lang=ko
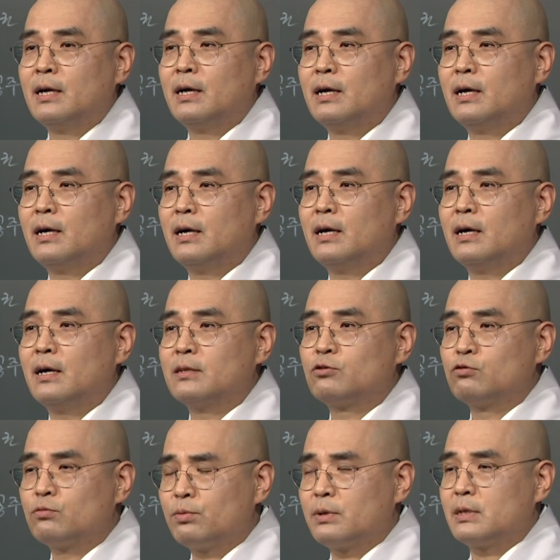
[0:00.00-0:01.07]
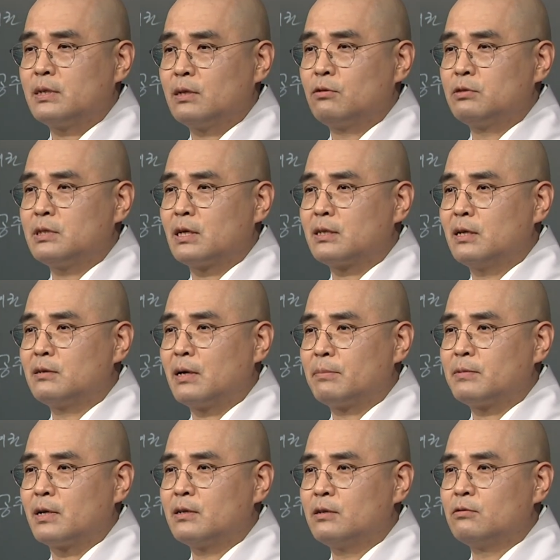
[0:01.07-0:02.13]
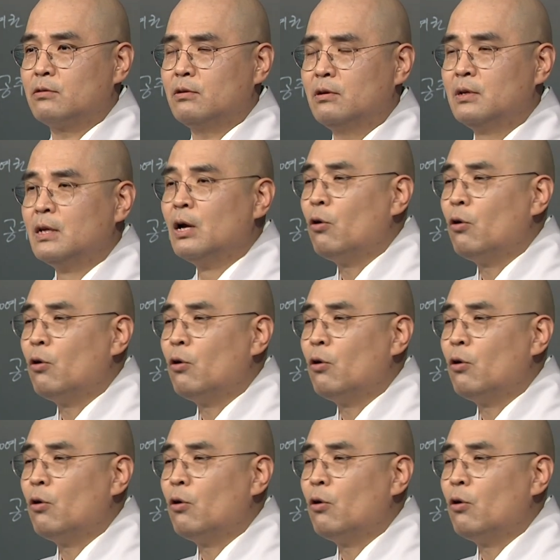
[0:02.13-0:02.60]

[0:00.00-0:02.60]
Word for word: 아, 중국 불가 제대로 시작되는 것 같다. 그리고